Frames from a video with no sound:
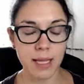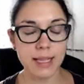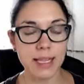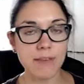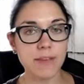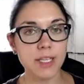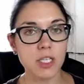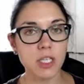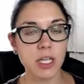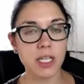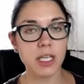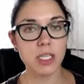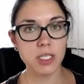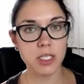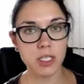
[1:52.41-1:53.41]
Nawet jeżeli
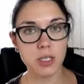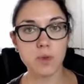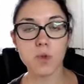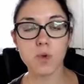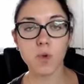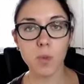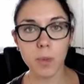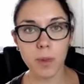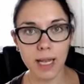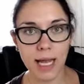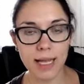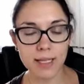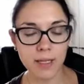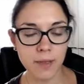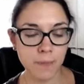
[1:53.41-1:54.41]
jeździ się już kupę
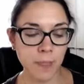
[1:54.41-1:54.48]
lat,